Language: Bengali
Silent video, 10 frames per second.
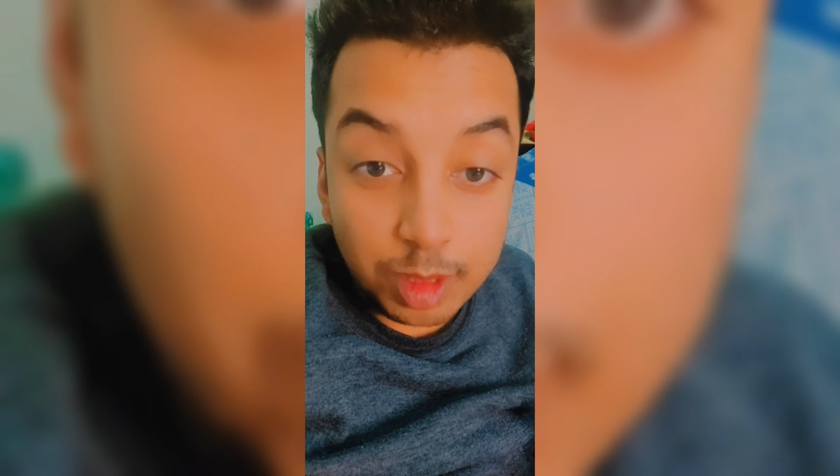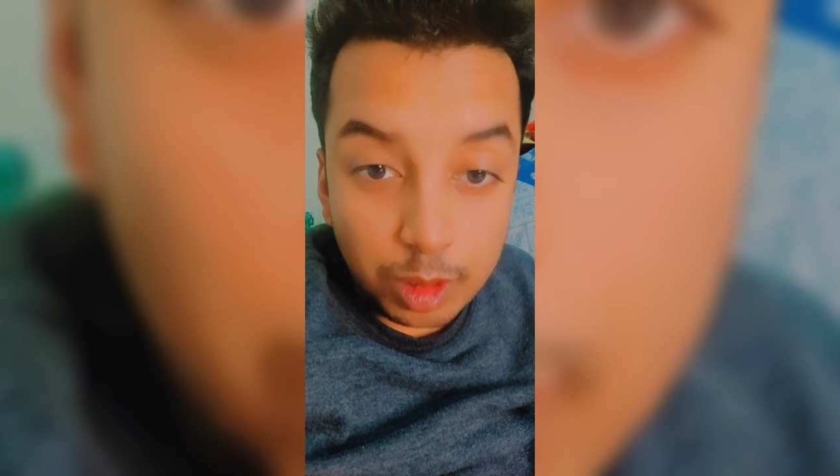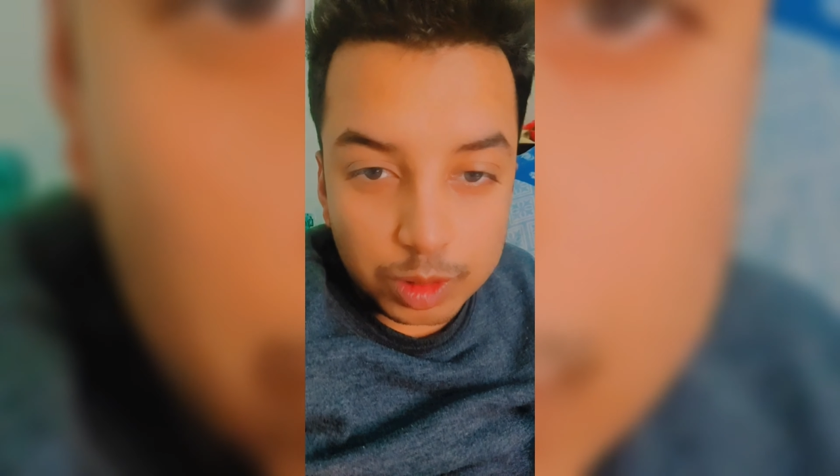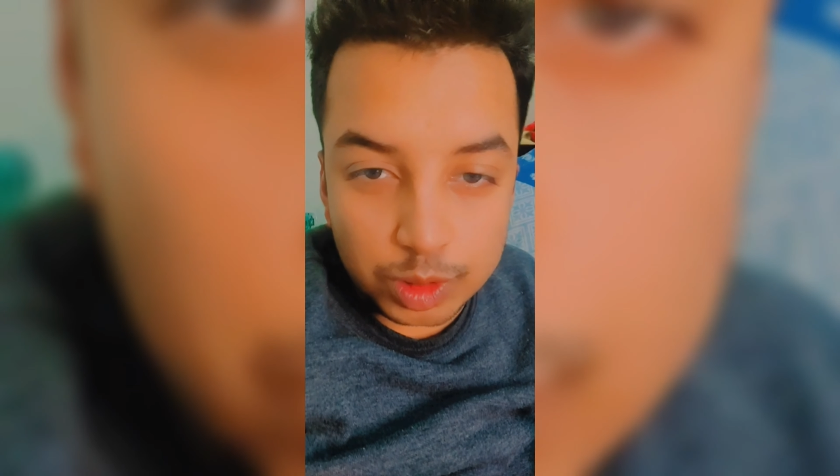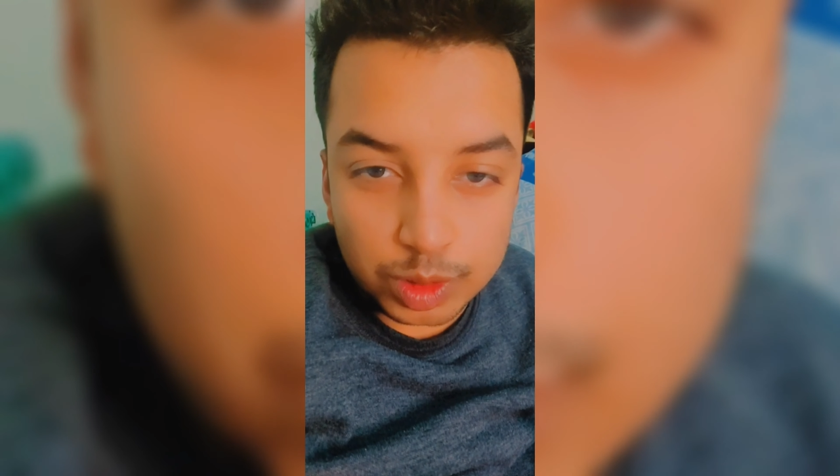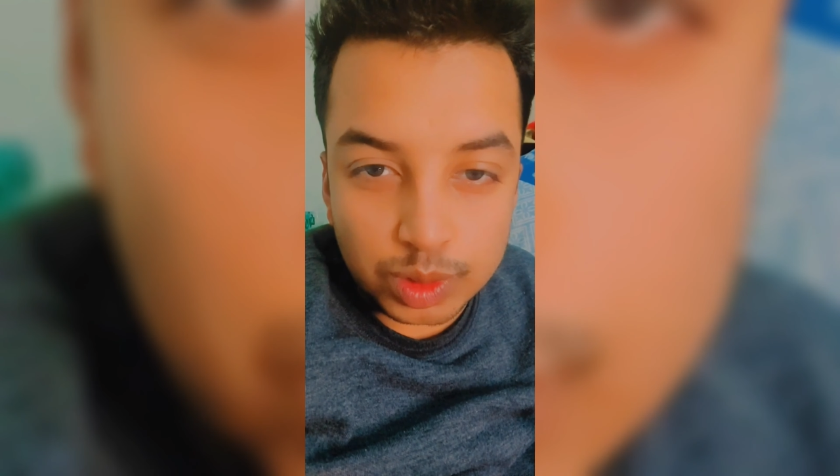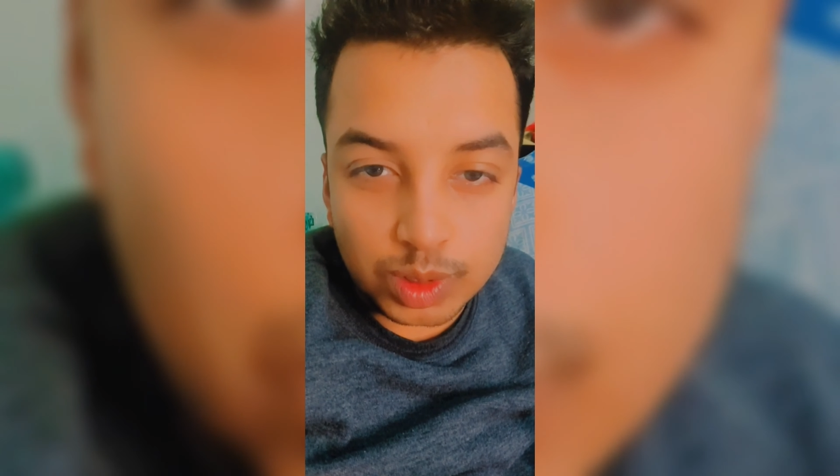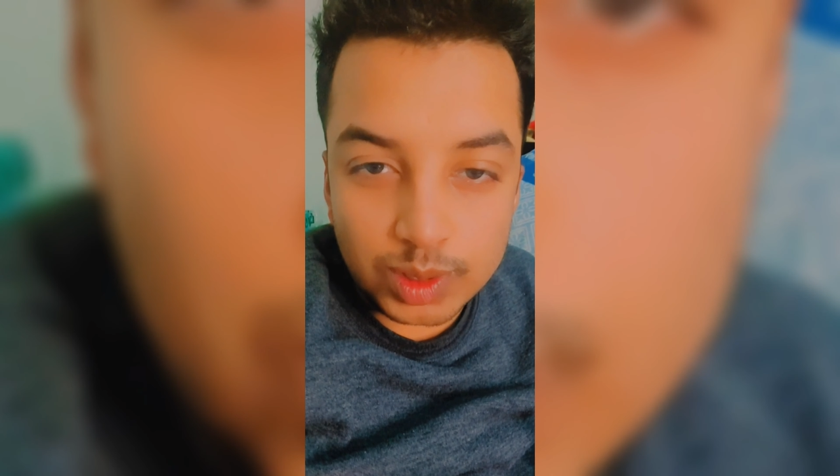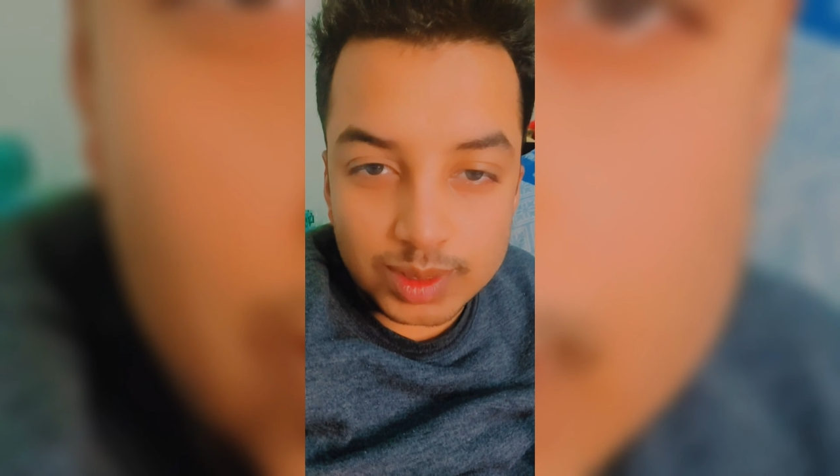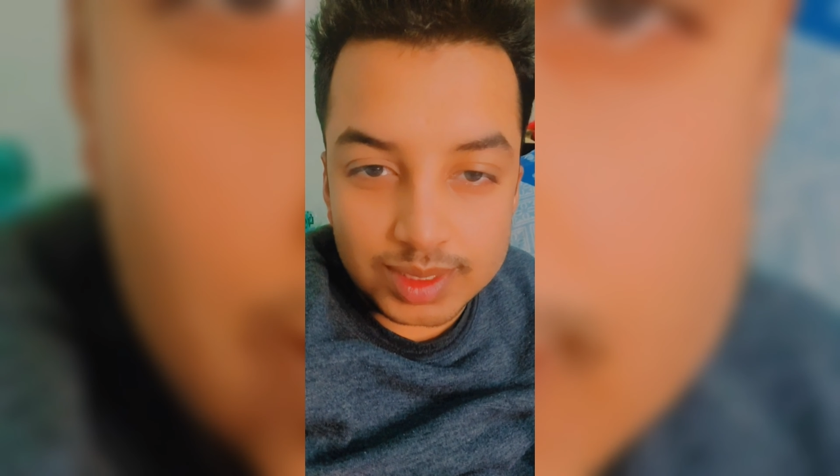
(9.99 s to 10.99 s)
অসুস্থ
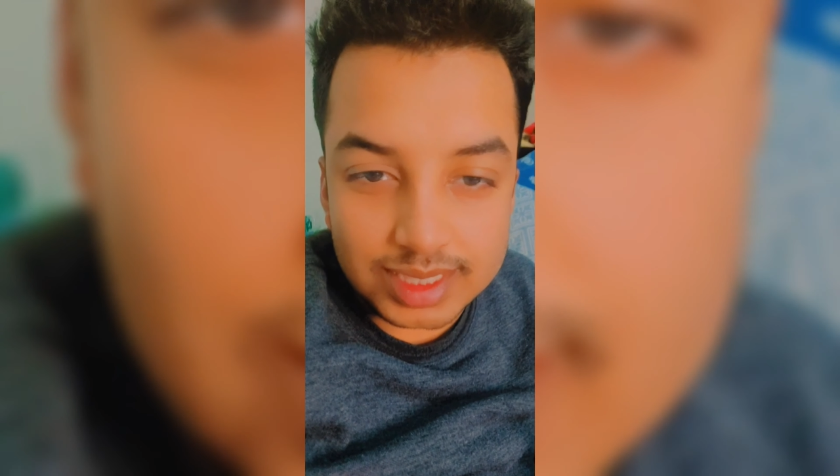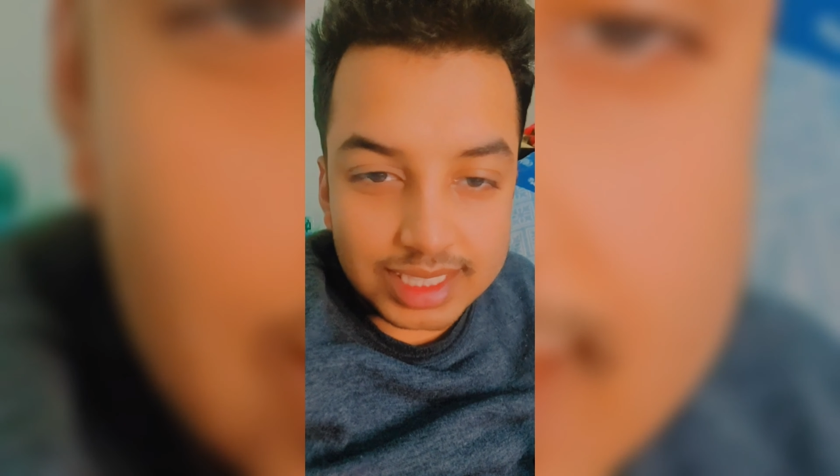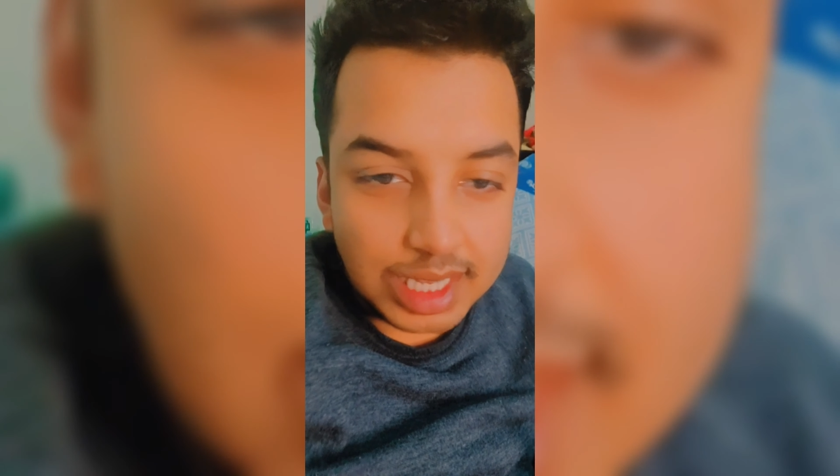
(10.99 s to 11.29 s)
যে